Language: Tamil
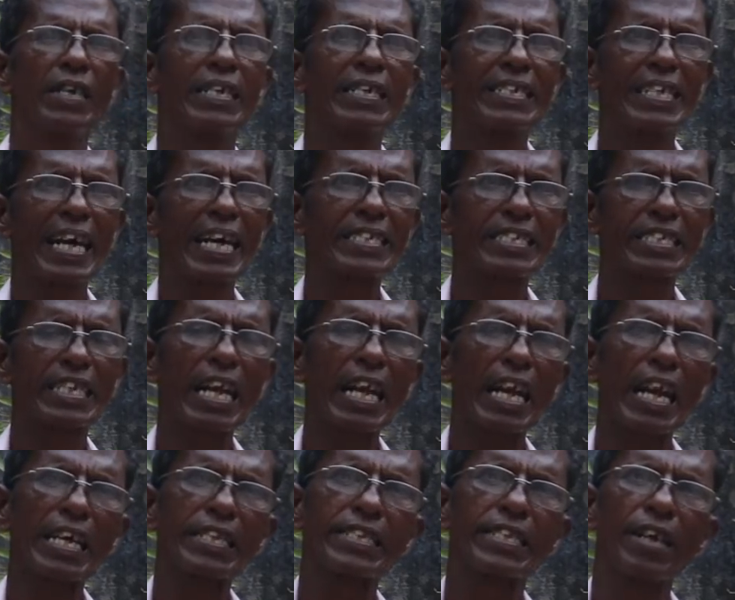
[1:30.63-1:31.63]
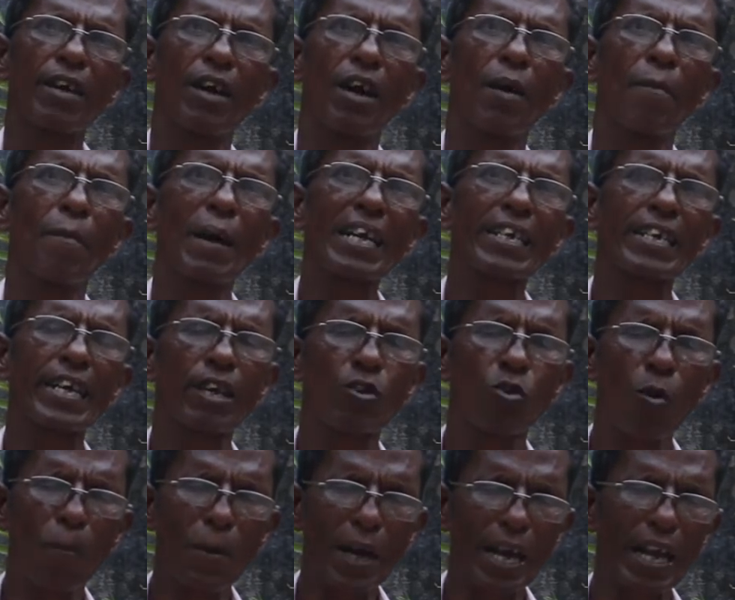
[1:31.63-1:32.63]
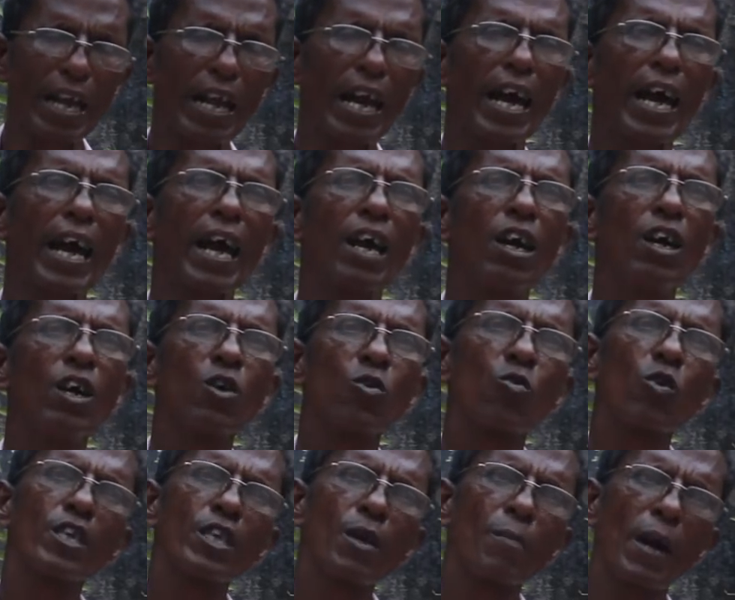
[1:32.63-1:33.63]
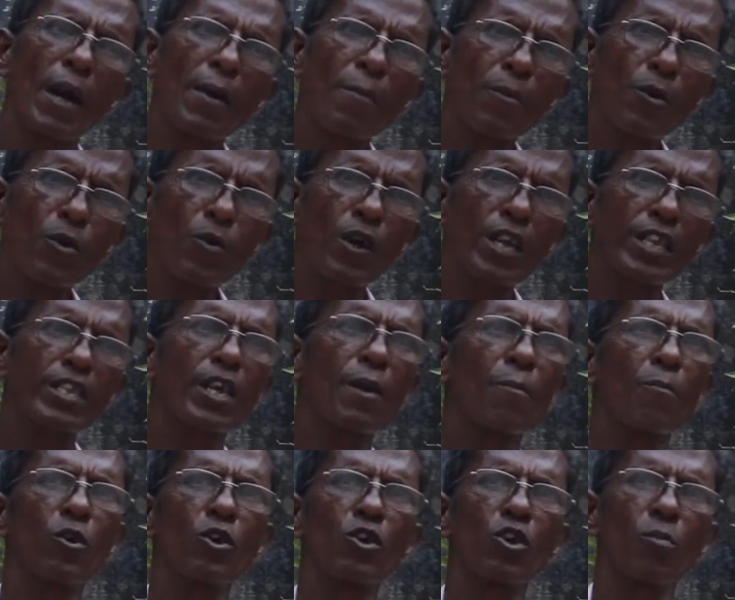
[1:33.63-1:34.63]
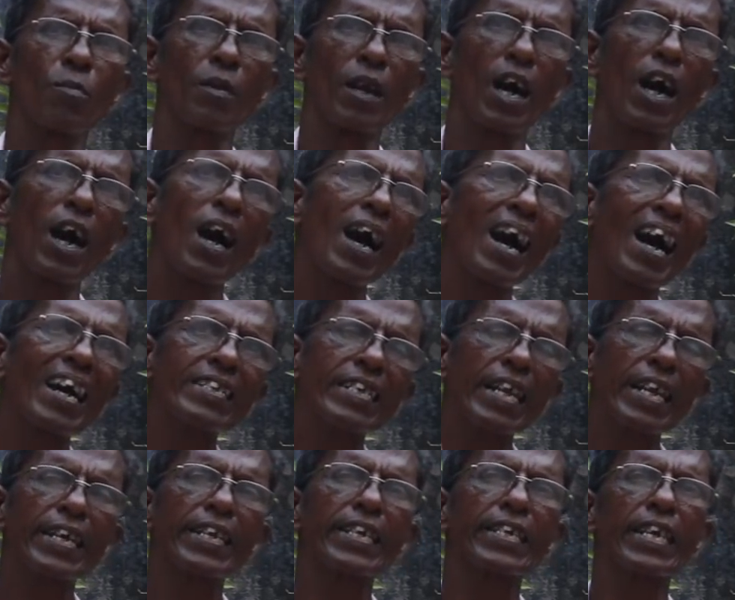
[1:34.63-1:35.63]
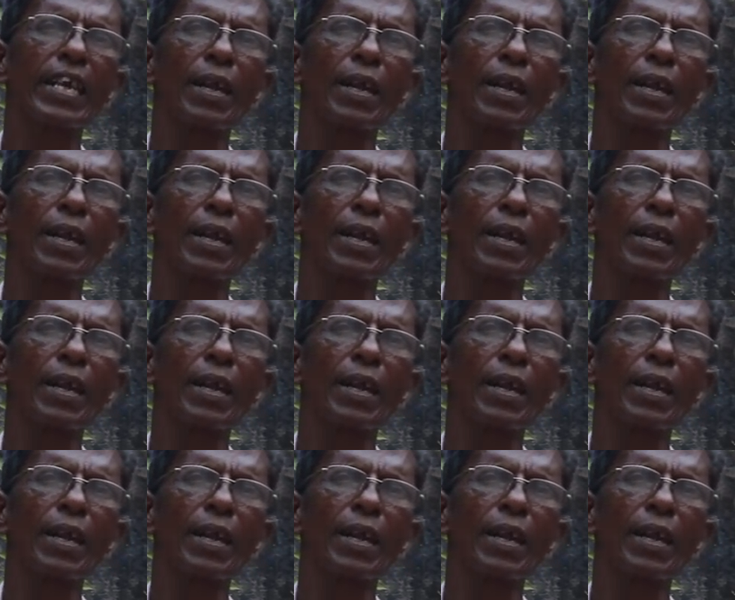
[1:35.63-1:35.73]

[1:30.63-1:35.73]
டஸ்ட் எல்லாத்தையும் மக்கிற குப்பையில கொஞ்சம் மண்புழு உரத்தையும் போட்டோம்னா அதுல இருக்கிற